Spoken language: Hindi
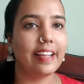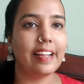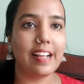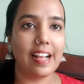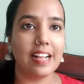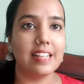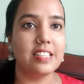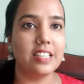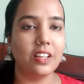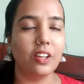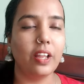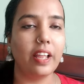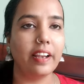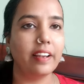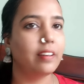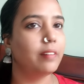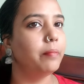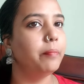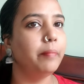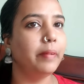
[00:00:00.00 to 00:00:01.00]
काजल
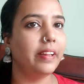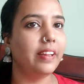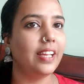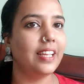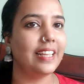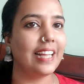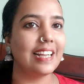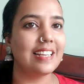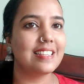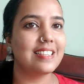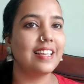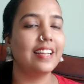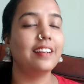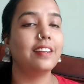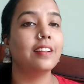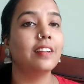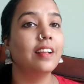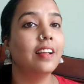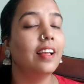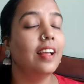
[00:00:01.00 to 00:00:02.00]
बिंदी दैट
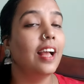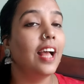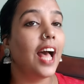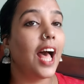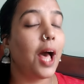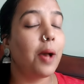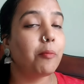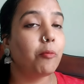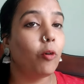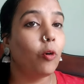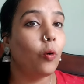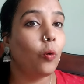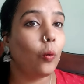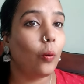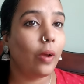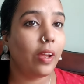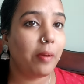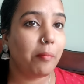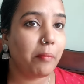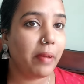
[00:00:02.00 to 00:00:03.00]
सेट आपको
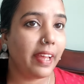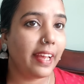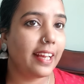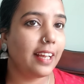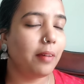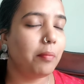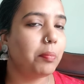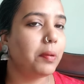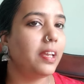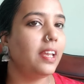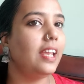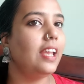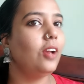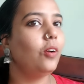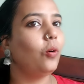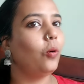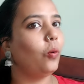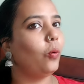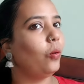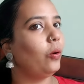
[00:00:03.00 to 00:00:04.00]
कोई मेकअप की
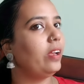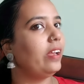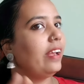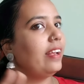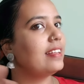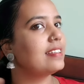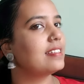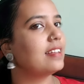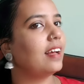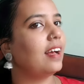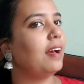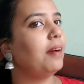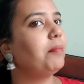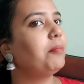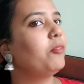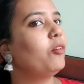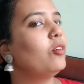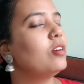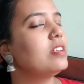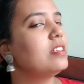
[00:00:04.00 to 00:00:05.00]
कोई
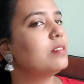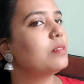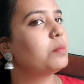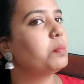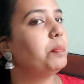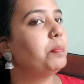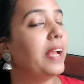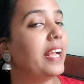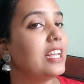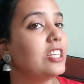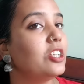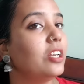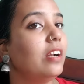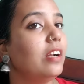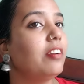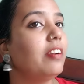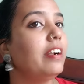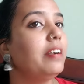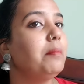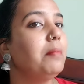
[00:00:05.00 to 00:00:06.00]
आपको
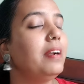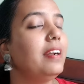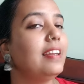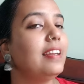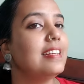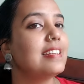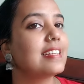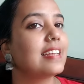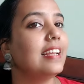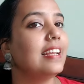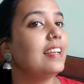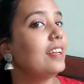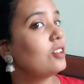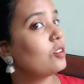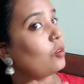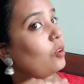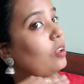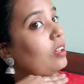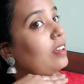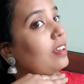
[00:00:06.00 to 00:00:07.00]
स्पेशल ट्रीटमेंट की स्किन की
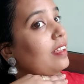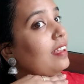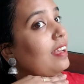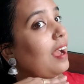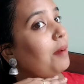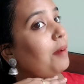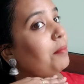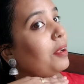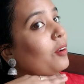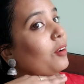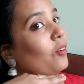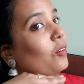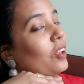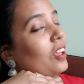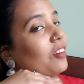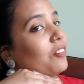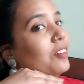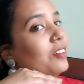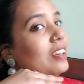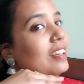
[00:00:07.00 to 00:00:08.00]
ज़रूरत नहीं है आप देख लो
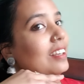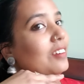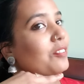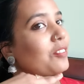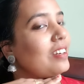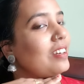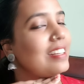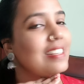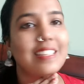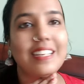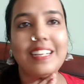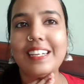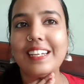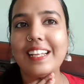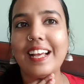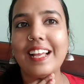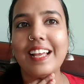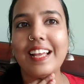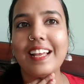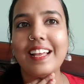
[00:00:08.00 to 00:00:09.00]
क्या वंडरफुल रिजल्ट
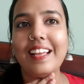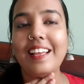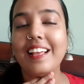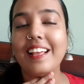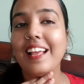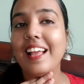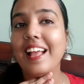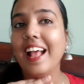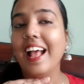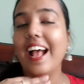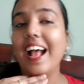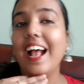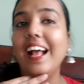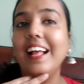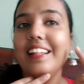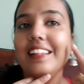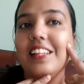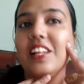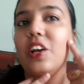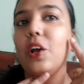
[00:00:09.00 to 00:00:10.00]
आया है
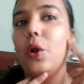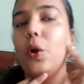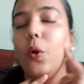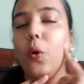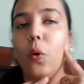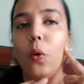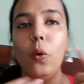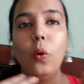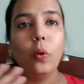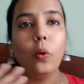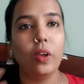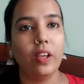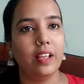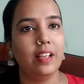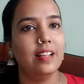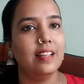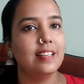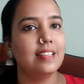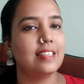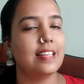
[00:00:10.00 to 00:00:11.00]
एंड द ग्लो
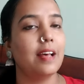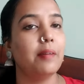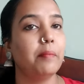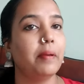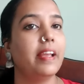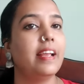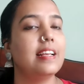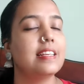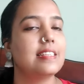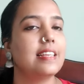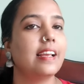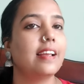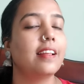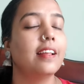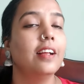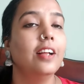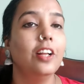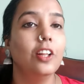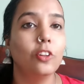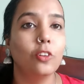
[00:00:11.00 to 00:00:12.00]
इज़ अमेजिंग
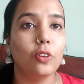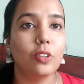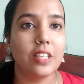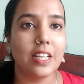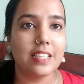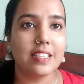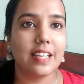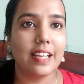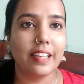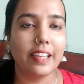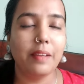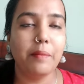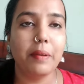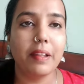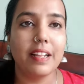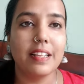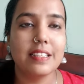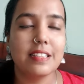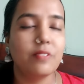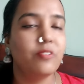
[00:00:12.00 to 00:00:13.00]
तो जैसा कि
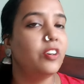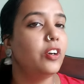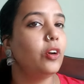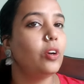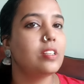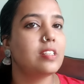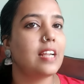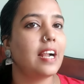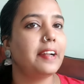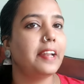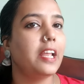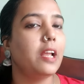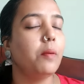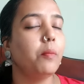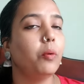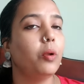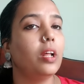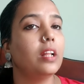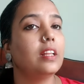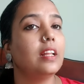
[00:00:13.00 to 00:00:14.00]
मैंने इस वीडियो के स्टार्टिंग
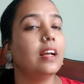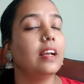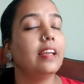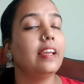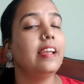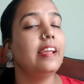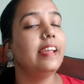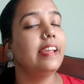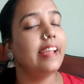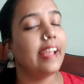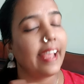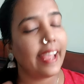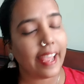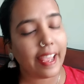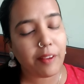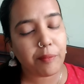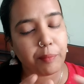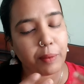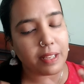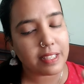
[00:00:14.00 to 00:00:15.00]
में बोला था कि
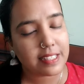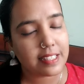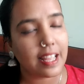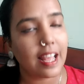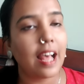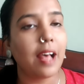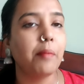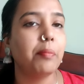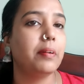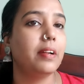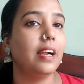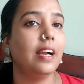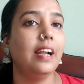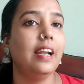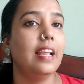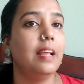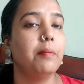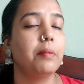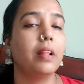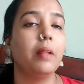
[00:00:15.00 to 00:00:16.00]
ये बस आप कर
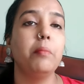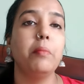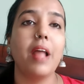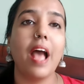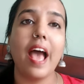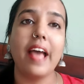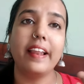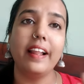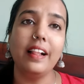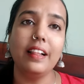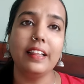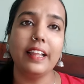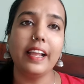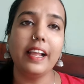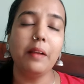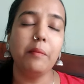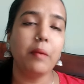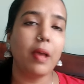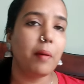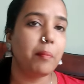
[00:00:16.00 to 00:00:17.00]
लें मतलब नारियल
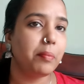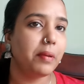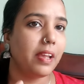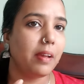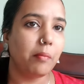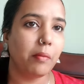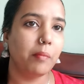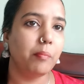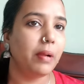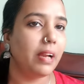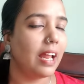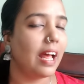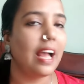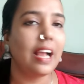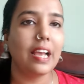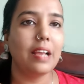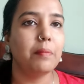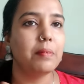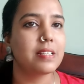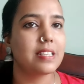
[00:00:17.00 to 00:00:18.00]
तेल में आप ये
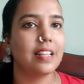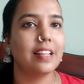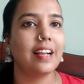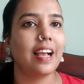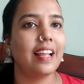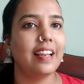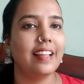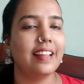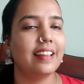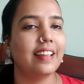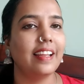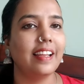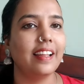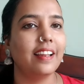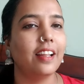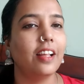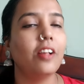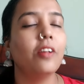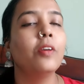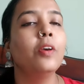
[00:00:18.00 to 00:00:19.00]
मिलाकर बस लगा लेते हैं
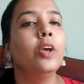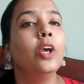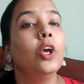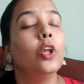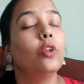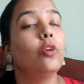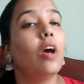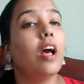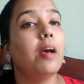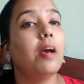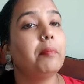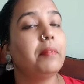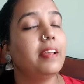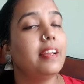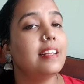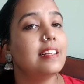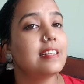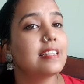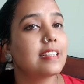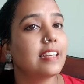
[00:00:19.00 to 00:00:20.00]
ना तो
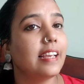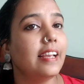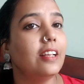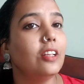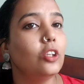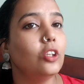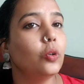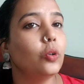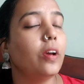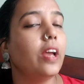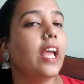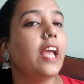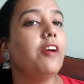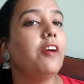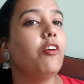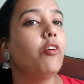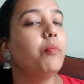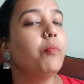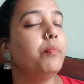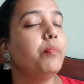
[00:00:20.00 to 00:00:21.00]
आपकी स्किन जो है
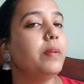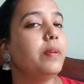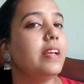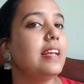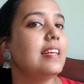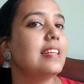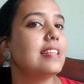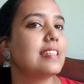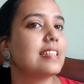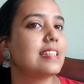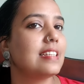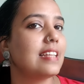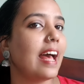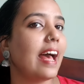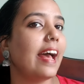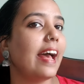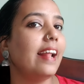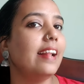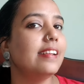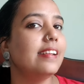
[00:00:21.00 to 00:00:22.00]
वो 20
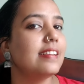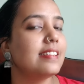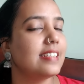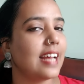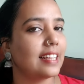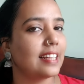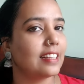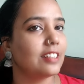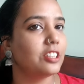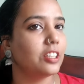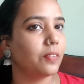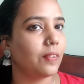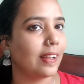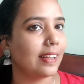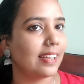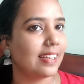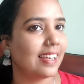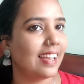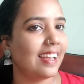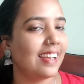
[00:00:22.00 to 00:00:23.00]
साल ज़्यादा जवा
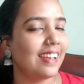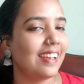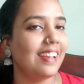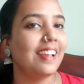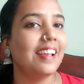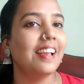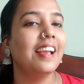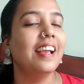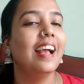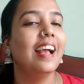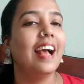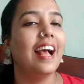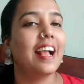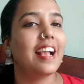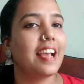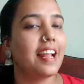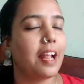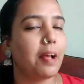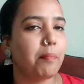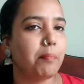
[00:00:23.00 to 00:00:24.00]
दिखेगी
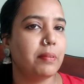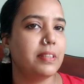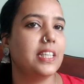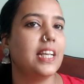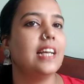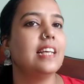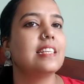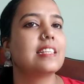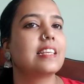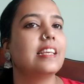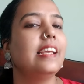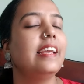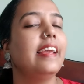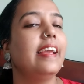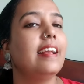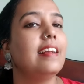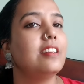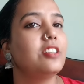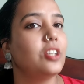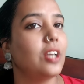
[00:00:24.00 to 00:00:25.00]
अगर आप 50 की
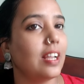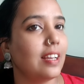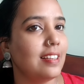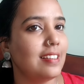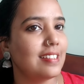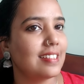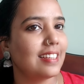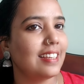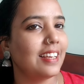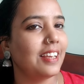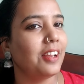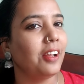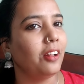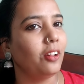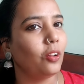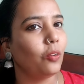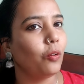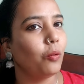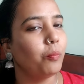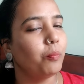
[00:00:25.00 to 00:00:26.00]
हैं 40 की
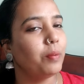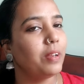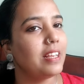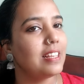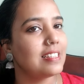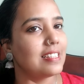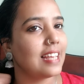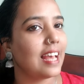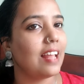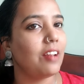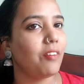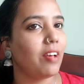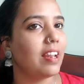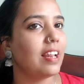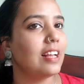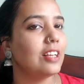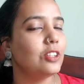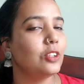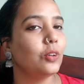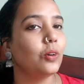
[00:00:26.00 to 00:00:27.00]
हैं तो वो 20 साल
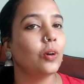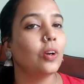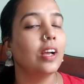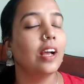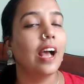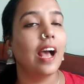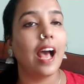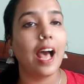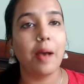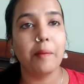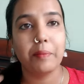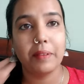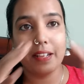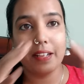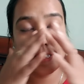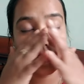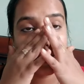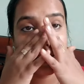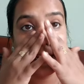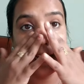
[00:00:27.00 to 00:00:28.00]
वाला जो
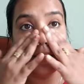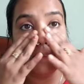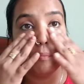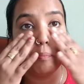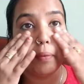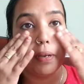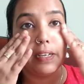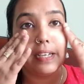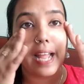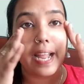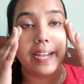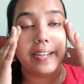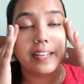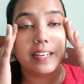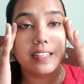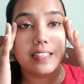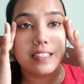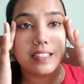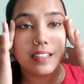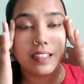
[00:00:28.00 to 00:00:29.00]
आपके स्किन पे
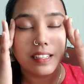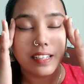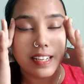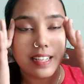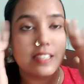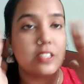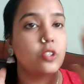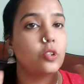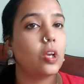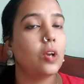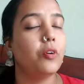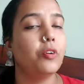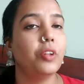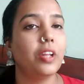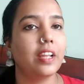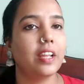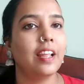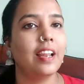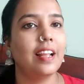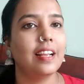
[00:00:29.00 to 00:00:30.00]
टाइटननेस जो है वो
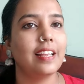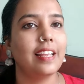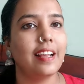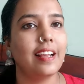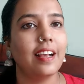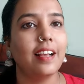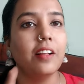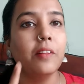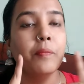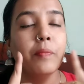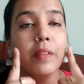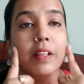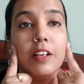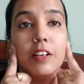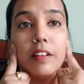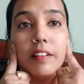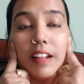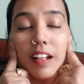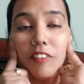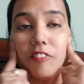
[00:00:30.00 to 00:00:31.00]
दिखने लगेगा
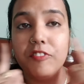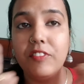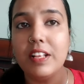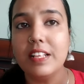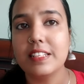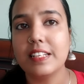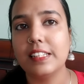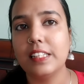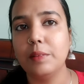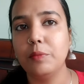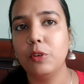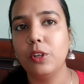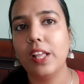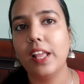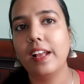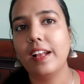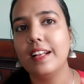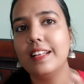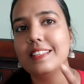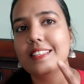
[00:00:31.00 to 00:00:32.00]
रफनेस ख़त्म हो
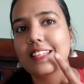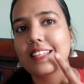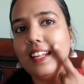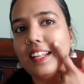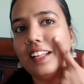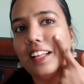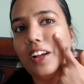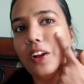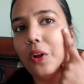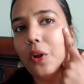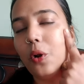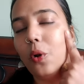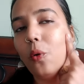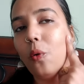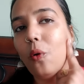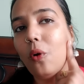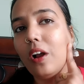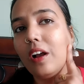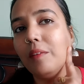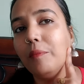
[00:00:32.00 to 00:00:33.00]
जाएगा स्किन का ग्लो
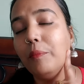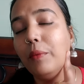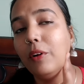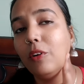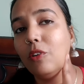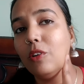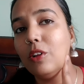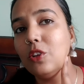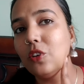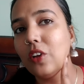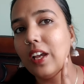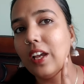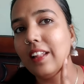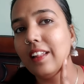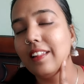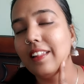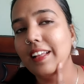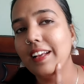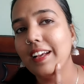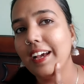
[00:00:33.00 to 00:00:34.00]
बिल्कुल जो है
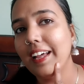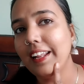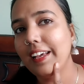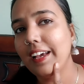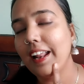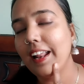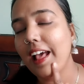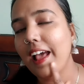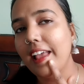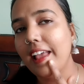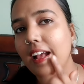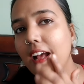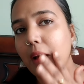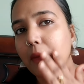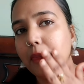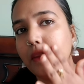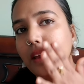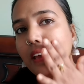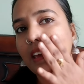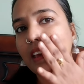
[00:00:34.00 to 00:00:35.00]
निखर कर आएगा
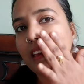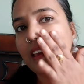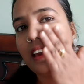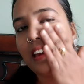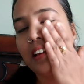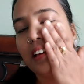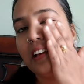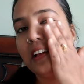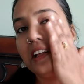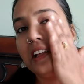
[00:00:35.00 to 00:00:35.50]
आप देखिए